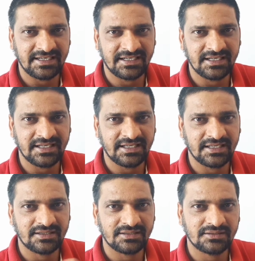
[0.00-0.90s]
लिखना है
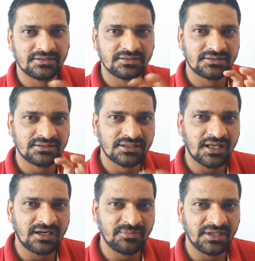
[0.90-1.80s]

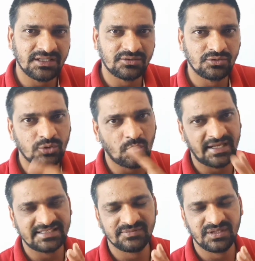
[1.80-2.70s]
थर्ड में दो
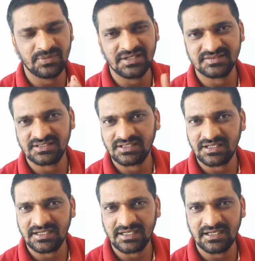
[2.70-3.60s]
डेसिमल प्लेस तक
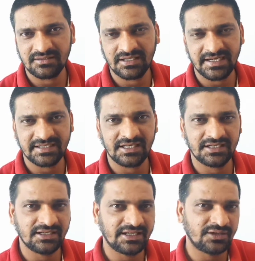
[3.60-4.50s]
करेक्ट करेक्ट
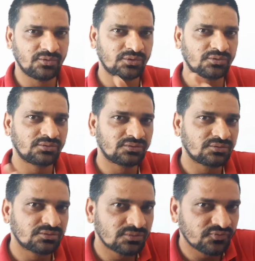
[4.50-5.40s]
लिखना है और
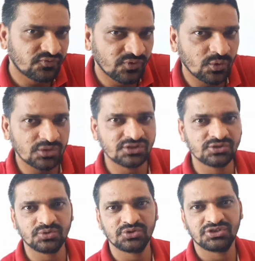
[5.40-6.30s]
फोर्थ
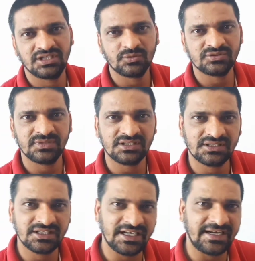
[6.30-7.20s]
जो क्वेश्चन है उसमें
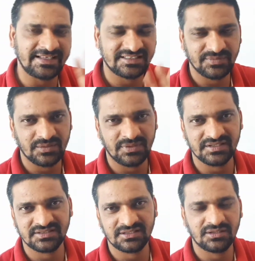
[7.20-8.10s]
थ्री डेसिमल
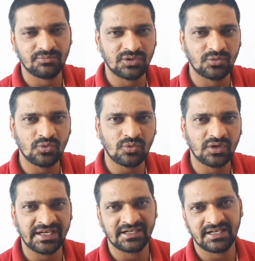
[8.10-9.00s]
प्लेस तक नंबर को
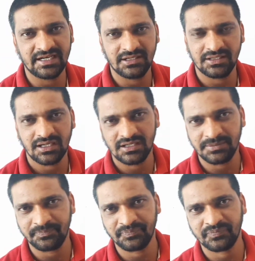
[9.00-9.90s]
करेक्ट राइट करना
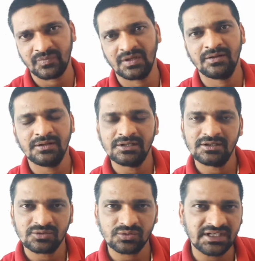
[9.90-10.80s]
है
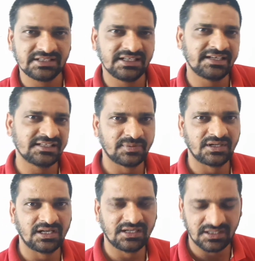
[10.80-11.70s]
तो देखते हैं किस
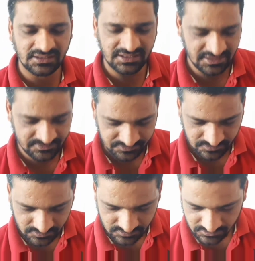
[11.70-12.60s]
प्रकार करते हैं
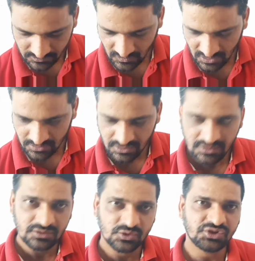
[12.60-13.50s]

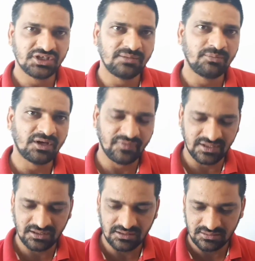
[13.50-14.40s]
क्वेश्चन नंबर वन